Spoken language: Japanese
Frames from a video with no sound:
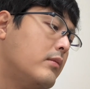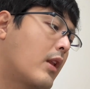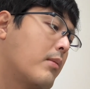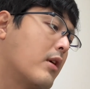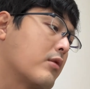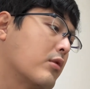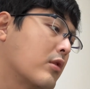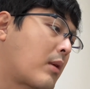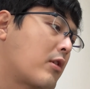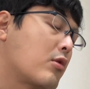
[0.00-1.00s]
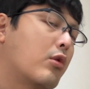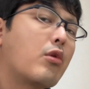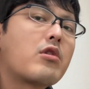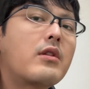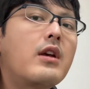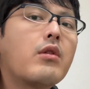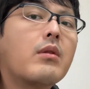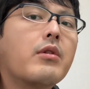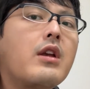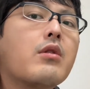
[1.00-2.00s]
まあその旅仕事をしてない人で
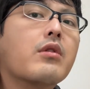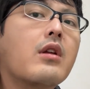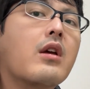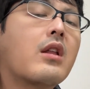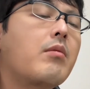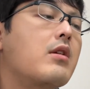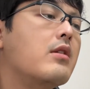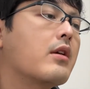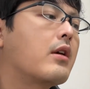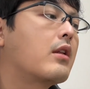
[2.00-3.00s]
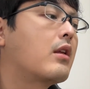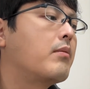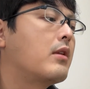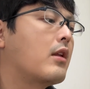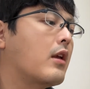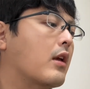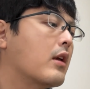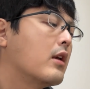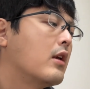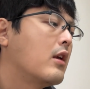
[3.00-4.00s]
もいいので旅に出かけてみて
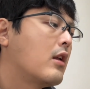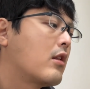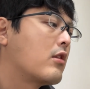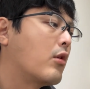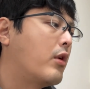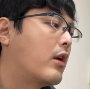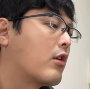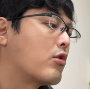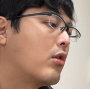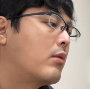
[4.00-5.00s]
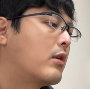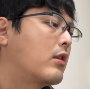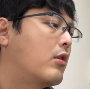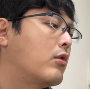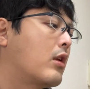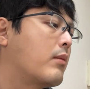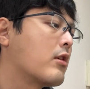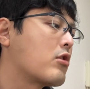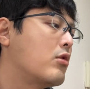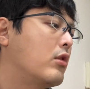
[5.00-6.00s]
じゃあ親から仕送りもらってるのであれば、
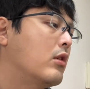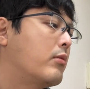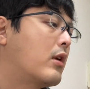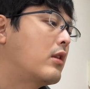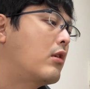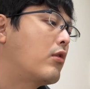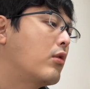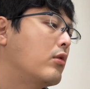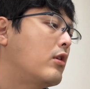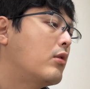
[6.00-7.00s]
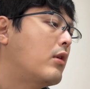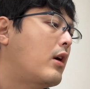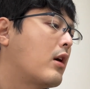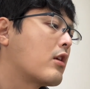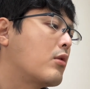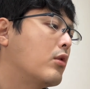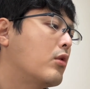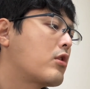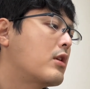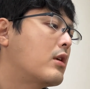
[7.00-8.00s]
仕送りをもらってるそういう人が仕事を
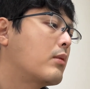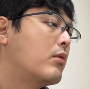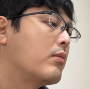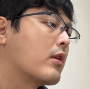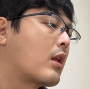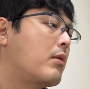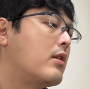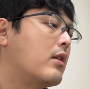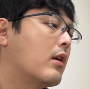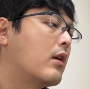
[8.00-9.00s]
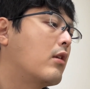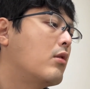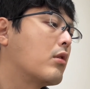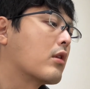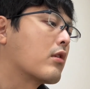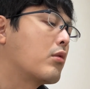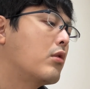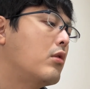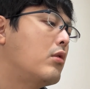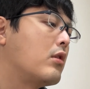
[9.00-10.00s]
しなくても、まあ、旅に出かけるような、そうい
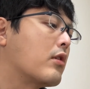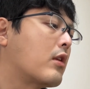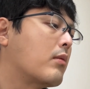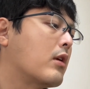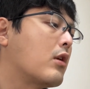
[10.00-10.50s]
うふうにすればいい